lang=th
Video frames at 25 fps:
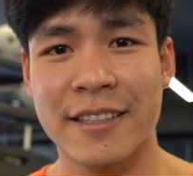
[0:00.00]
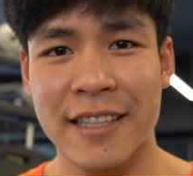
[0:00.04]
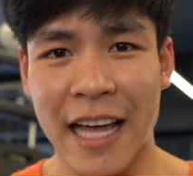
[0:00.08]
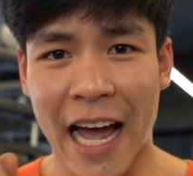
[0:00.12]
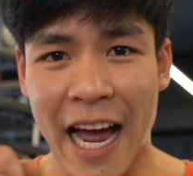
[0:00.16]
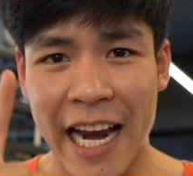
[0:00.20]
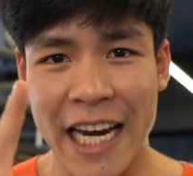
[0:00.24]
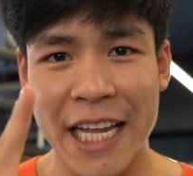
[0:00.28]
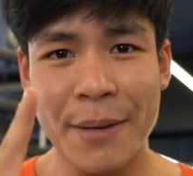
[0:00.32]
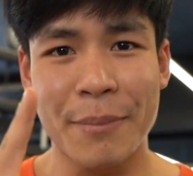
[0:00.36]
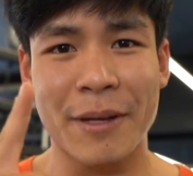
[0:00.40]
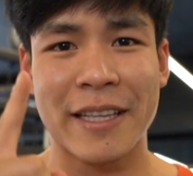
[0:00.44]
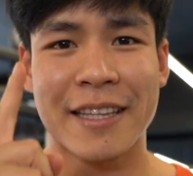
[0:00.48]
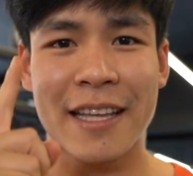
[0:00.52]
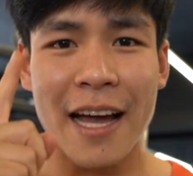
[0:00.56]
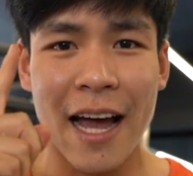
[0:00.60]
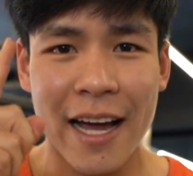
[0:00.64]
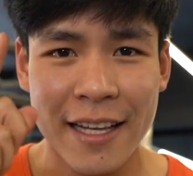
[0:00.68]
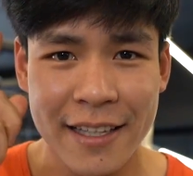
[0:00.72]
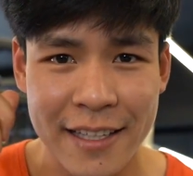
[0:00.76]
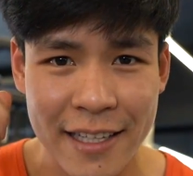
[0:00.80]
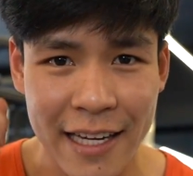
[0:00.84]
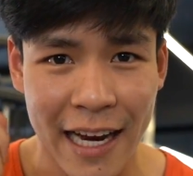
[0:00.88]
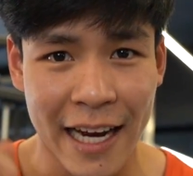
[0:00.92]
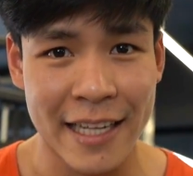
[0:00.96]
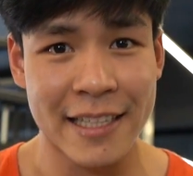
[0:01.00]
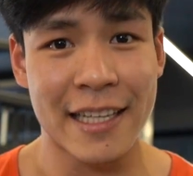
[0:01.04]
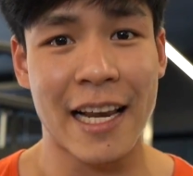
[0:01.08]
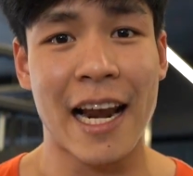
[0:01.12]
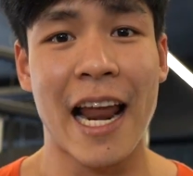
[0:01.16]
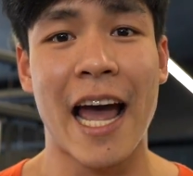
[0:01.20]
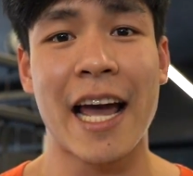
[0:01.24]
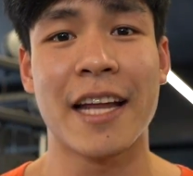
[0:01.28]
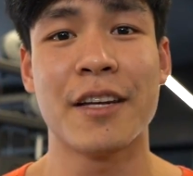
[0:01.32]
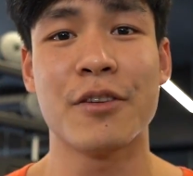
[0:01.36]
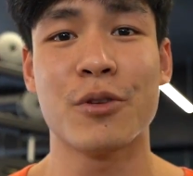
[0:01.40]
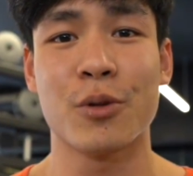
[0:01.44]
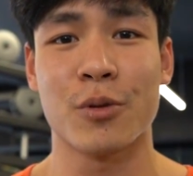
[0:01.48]
ท่านี้เป็นท่าที่อันต
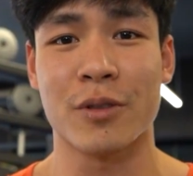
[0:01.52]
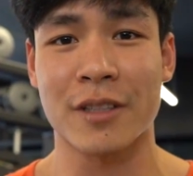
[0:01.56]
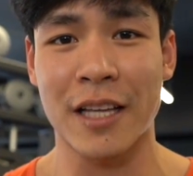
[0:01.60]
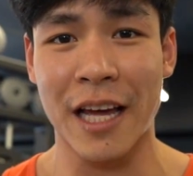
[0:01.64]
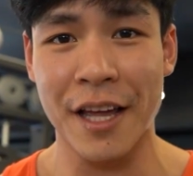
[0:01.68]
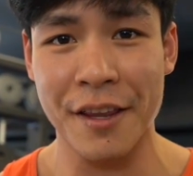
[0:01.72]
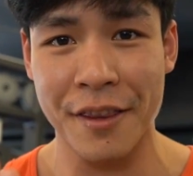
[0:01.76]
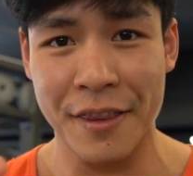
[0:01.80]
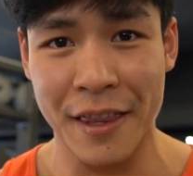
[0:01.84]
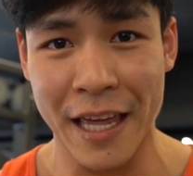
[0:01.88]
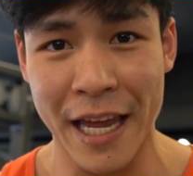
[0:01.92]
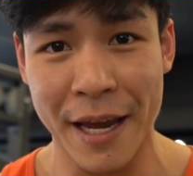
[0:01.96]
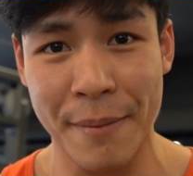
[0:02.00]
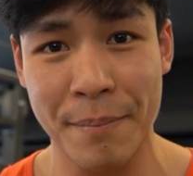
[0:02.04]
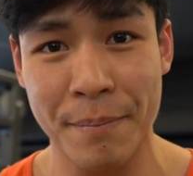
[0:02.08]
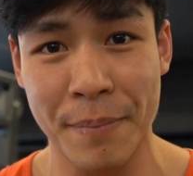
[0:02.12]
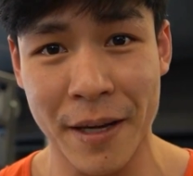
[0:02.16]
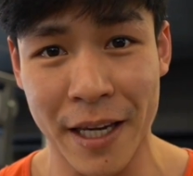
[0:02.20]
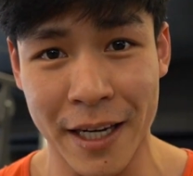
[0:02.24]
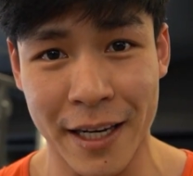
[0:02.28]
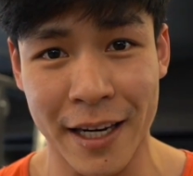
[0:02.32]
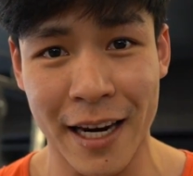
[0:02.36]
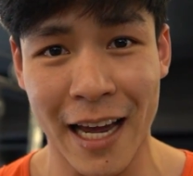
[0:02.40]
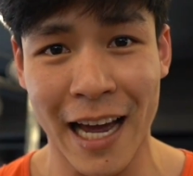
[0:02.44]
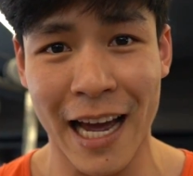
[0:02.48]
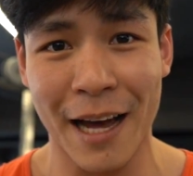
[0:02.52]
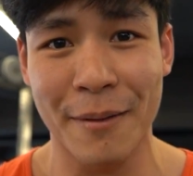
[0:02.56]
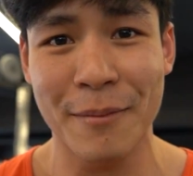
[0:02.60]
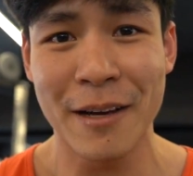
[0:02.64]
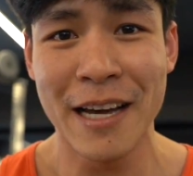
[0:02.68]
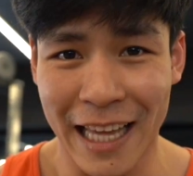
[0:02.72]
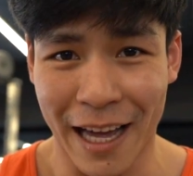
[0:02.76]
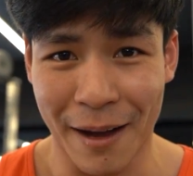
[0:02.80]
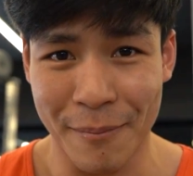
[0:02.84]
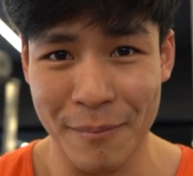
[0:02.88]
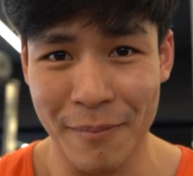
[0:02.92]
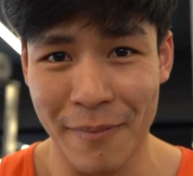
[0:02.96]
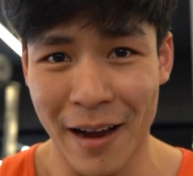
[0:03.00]
รายที่สุดถ้าเซฟผิดนะครับ
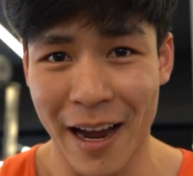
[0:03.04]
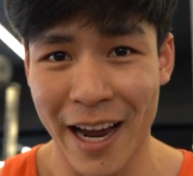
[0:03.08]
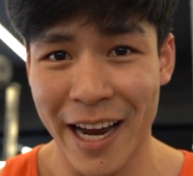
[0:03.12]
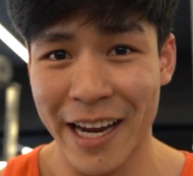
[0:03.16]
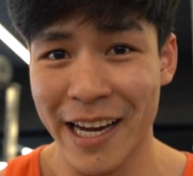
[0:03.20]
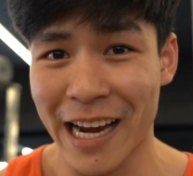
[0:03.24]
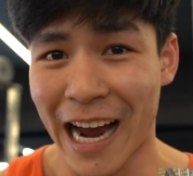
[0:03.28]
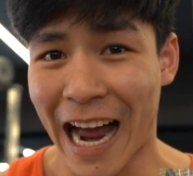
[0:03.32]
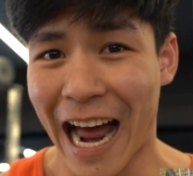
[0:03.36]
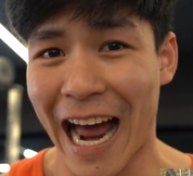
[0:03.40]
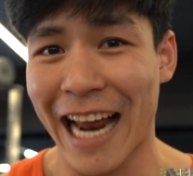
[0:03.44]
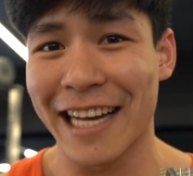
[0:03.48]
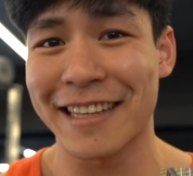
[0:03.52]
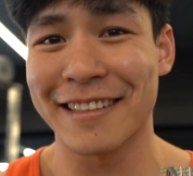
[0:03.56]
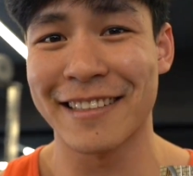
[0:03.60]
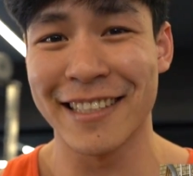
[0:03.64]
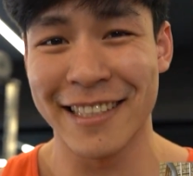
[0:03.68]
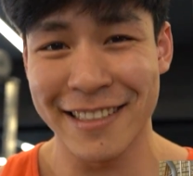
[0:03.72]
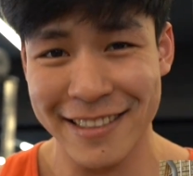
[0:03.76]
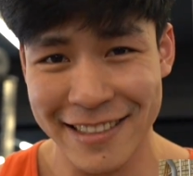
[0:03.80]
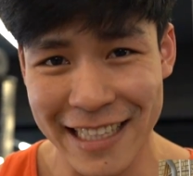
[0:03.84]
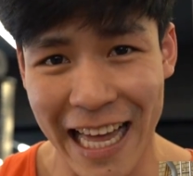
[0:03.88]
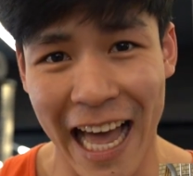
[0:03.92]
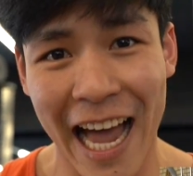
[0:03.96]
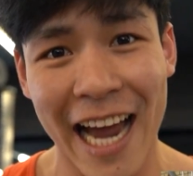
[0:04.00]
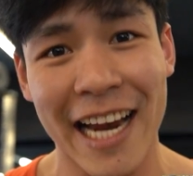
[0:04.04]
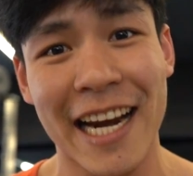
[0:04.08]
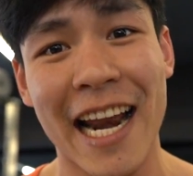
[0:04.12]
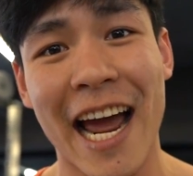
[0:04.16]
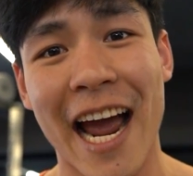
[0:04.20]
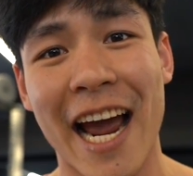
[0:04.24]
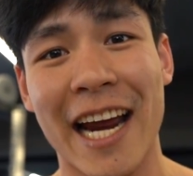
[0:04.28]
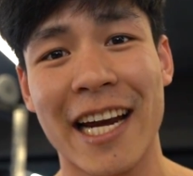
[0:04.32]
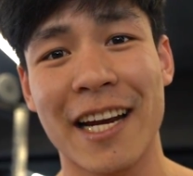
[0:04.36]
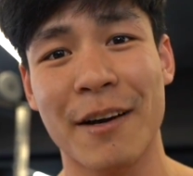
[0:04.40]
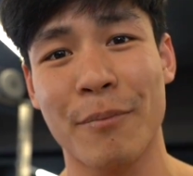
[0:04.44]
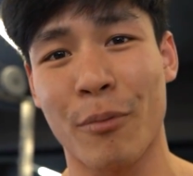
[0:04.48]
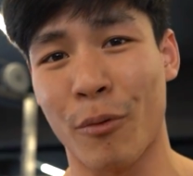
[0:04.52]
ทำให้อาจถึงตาย
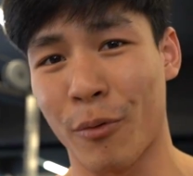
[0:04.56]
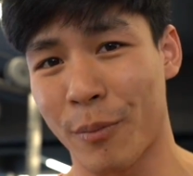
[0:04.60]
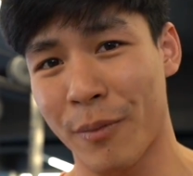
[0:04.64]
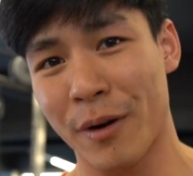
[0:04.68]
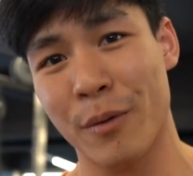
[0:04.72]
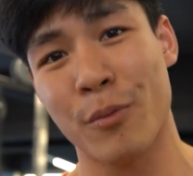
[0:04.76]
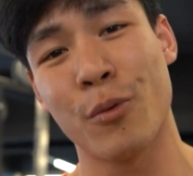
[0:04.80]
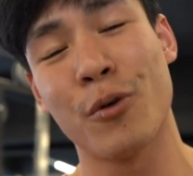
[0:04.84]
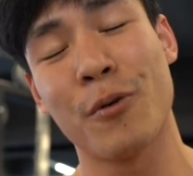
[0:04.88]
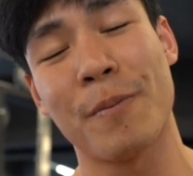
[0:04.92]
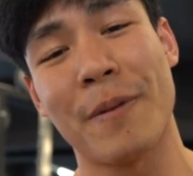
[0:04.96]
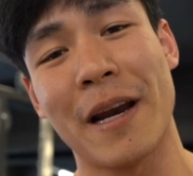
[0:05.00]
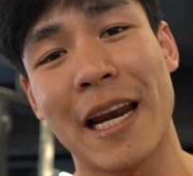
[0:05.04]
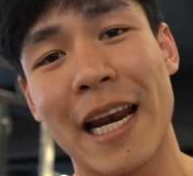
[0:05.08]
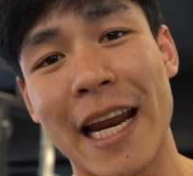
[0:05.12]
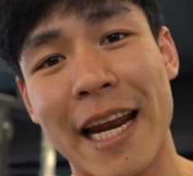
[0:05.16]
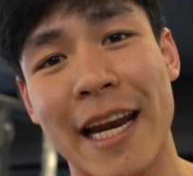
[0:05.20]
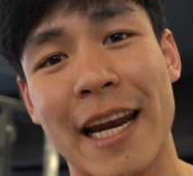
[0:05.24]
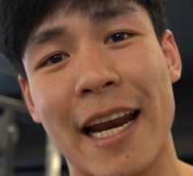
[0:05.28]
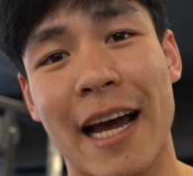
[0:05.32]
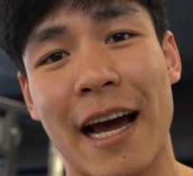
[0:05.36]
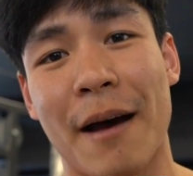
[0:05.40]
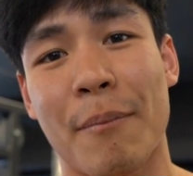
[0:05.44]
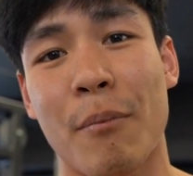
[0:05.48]
ได้เนี่ยผมไม่พูดเป็นเล่นนะ